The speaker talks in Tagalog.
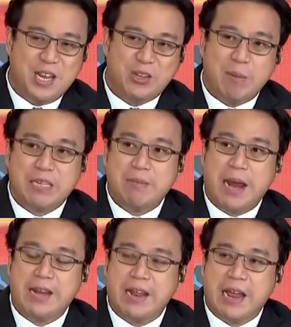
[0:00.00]
So, ibig
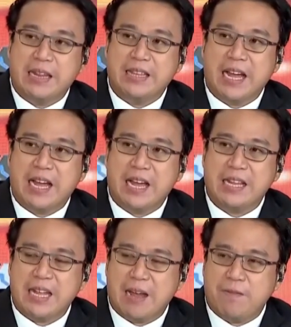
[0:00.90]
sabihin,
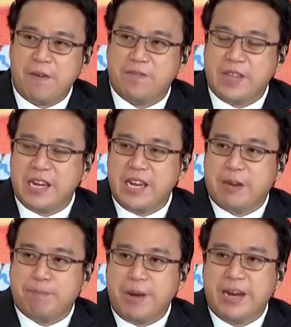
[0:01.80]
the the
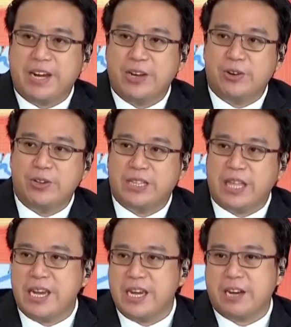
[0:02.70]
15-year period or the
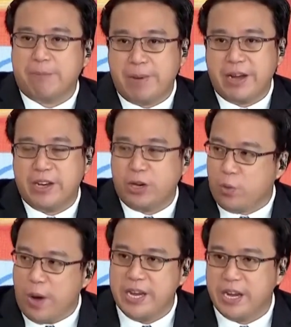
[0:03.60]
10-year period
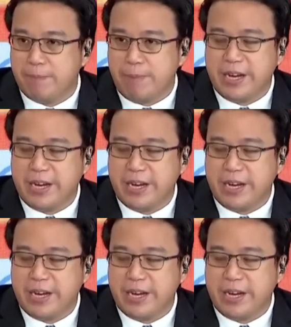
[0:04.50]
or 1-year